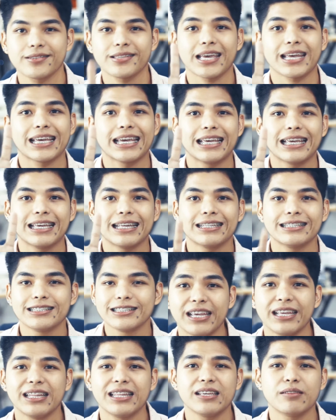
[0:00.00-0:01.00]

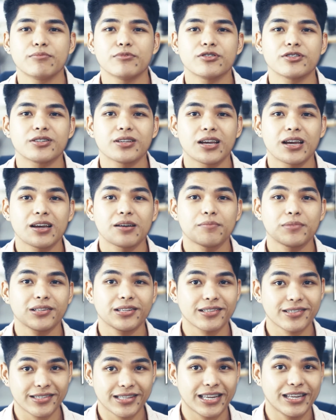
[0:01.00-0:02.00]
Second, hindi mo siya
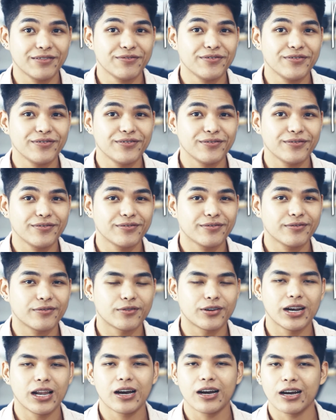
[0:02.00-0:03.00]
masasave.
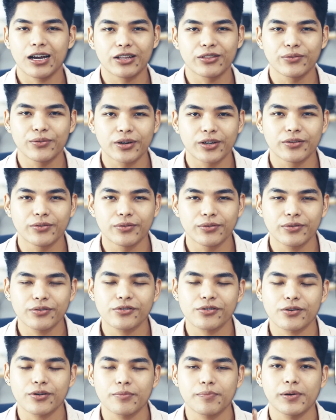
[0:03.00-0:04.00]
Walang ando-ando.
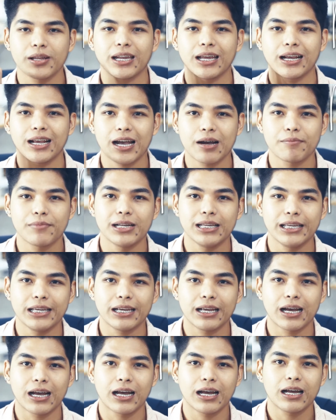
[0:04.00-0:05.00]
So, pa
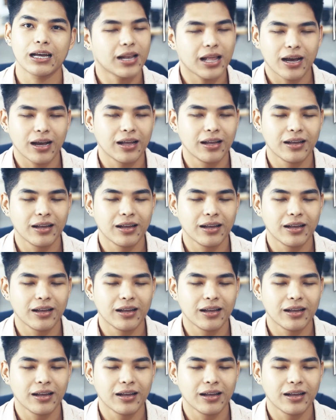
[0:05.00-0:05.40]
nagkamali ka, wala,